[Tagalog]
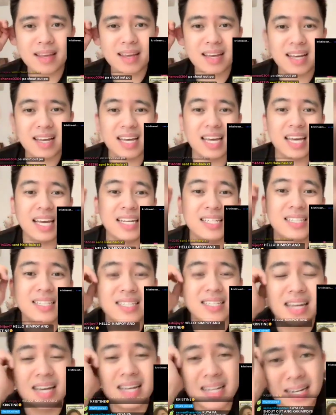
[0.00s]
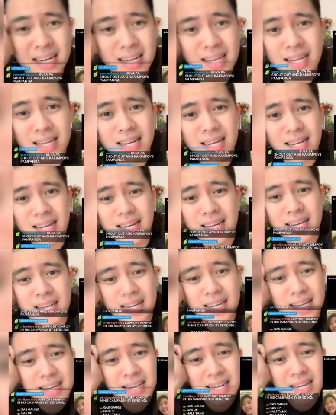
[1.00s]
Insan.
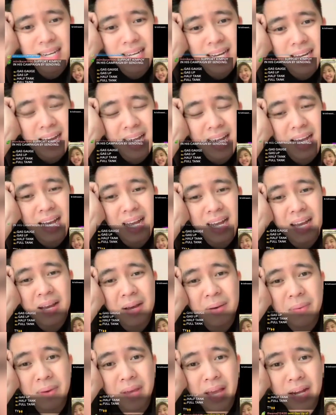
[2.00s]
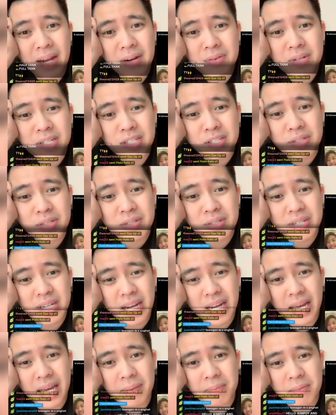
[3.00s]
Oh! We gotta reach 3M
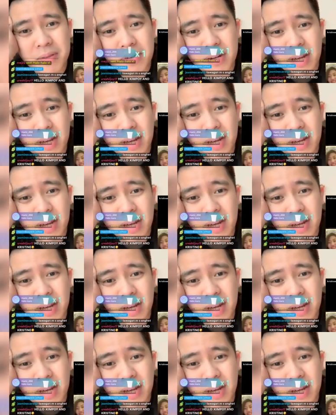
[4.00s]
tonight.